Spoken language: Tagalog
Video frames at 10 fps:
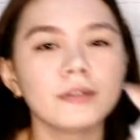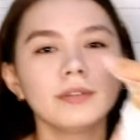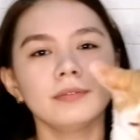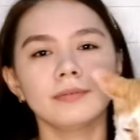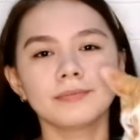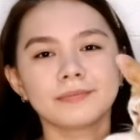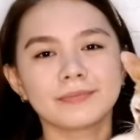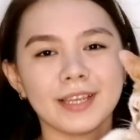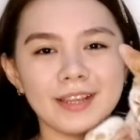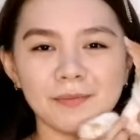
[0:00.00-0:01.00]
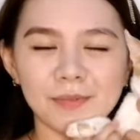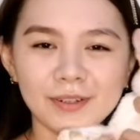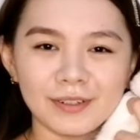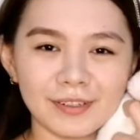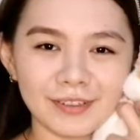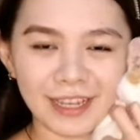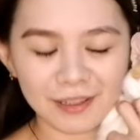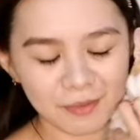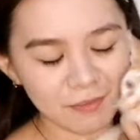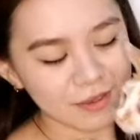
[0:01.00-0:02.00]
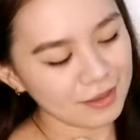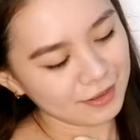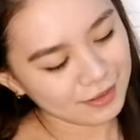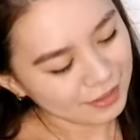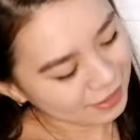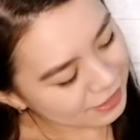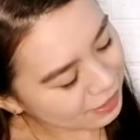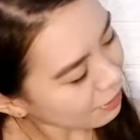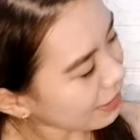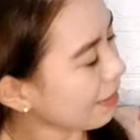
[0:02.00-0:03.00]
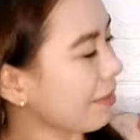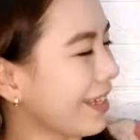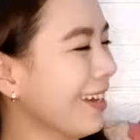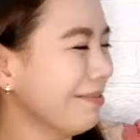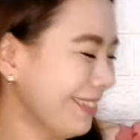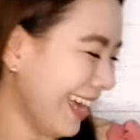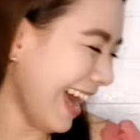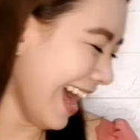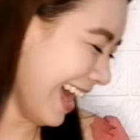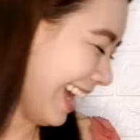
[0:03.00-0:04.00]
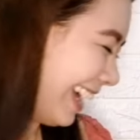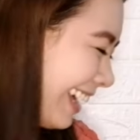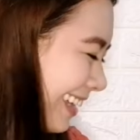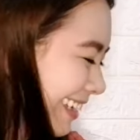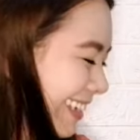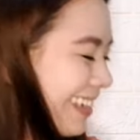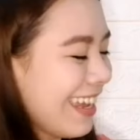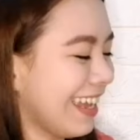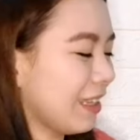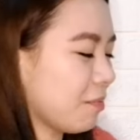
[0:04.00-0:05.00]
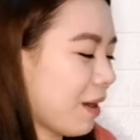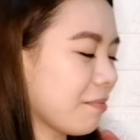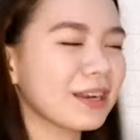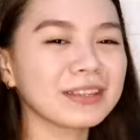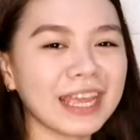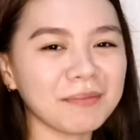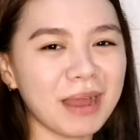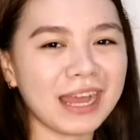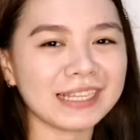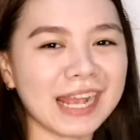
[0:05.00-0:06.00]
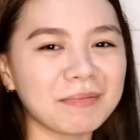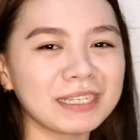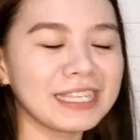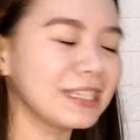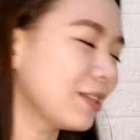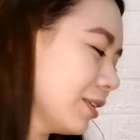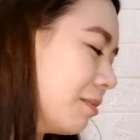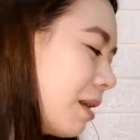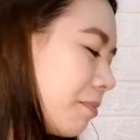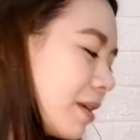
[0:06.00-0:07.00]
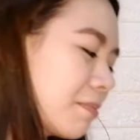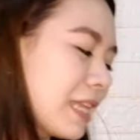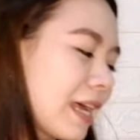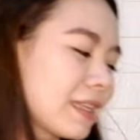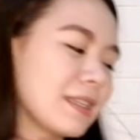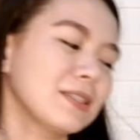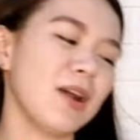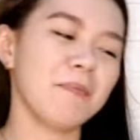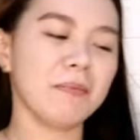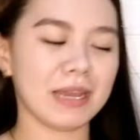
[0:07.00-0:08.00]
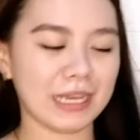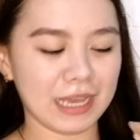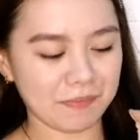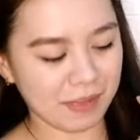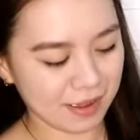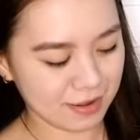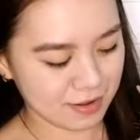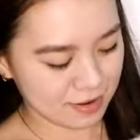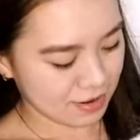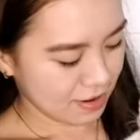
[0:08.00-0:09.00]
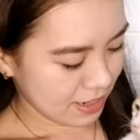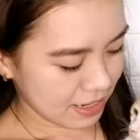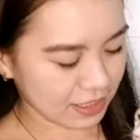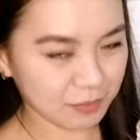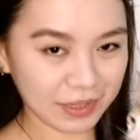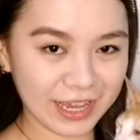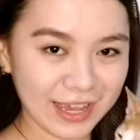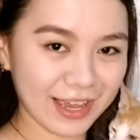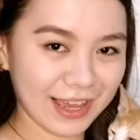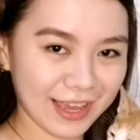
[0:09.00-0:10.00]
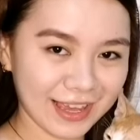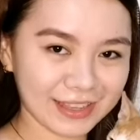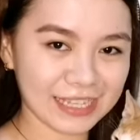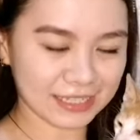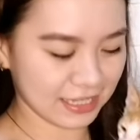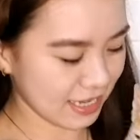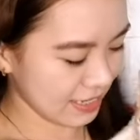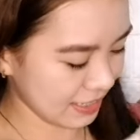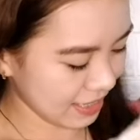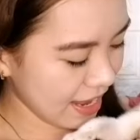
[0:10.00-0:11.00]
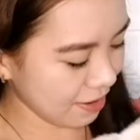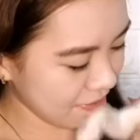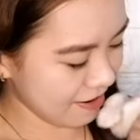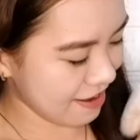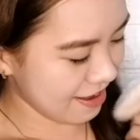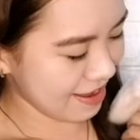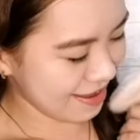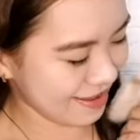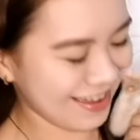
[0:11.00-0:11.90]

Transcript: oh. Hello hi. po. Aray, Kuyat, baby. Gusto mo rin na makeup. Ito pa. Meron tayong mga kasama dito ng mga baby natin. So, habang maingay pa, let's play. This is Laway.